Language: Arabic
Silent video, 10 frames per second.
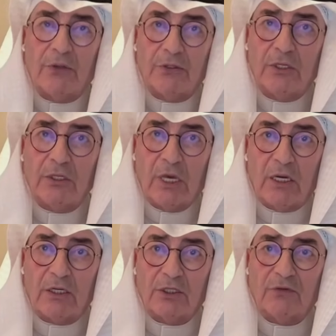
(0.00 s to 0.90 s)
هذه
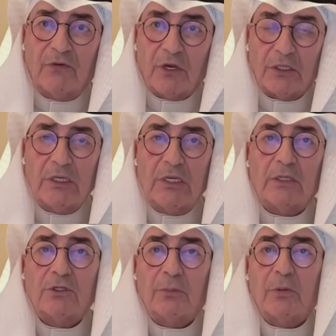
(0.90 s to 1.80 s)

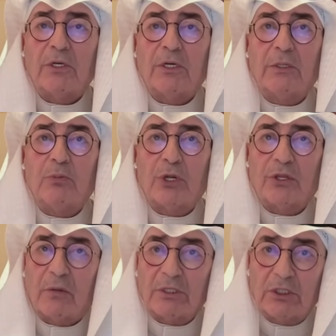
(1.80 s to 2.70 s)
الاتفاقية طبقا
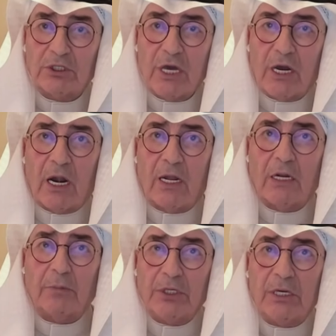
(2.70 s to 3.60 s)
لمنظمة التجارة
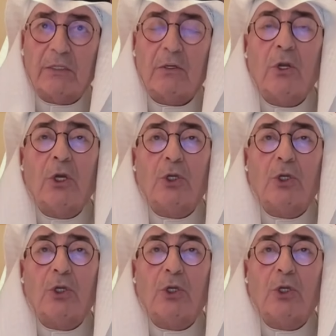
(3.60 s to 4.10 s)
العالمية